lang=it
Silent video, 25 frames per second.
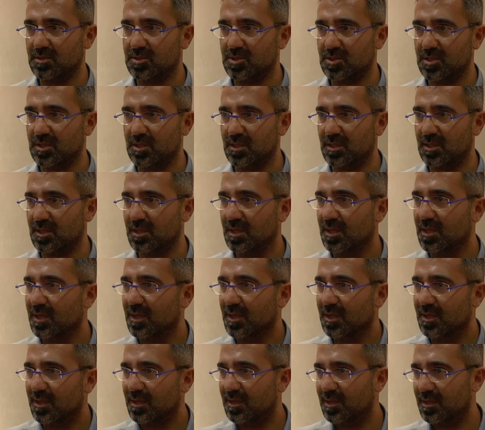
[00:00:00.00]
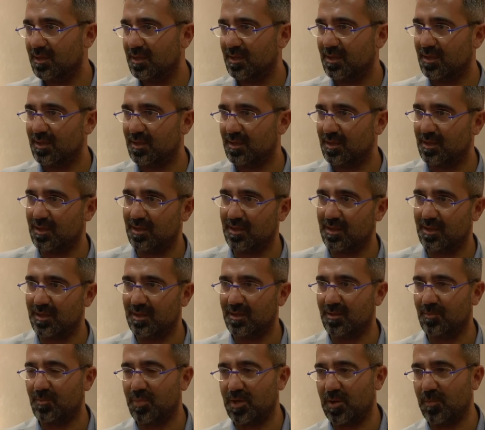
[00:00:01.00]
ci eh,
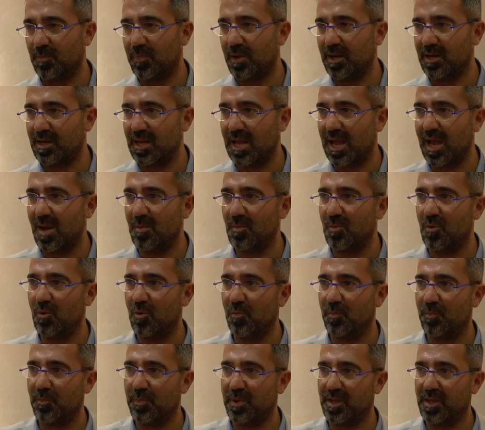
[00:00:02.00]
prepariamo